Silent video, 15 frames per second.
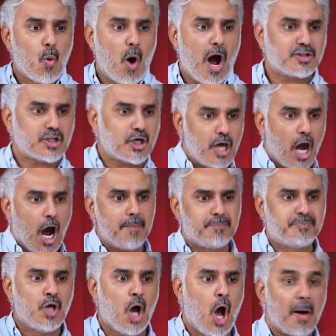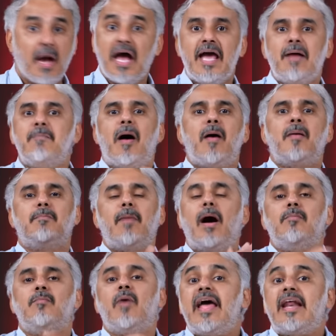وهاتك يا هبد ها ما
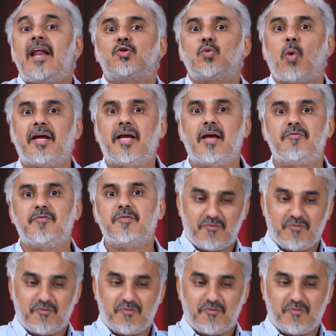ما هي توقف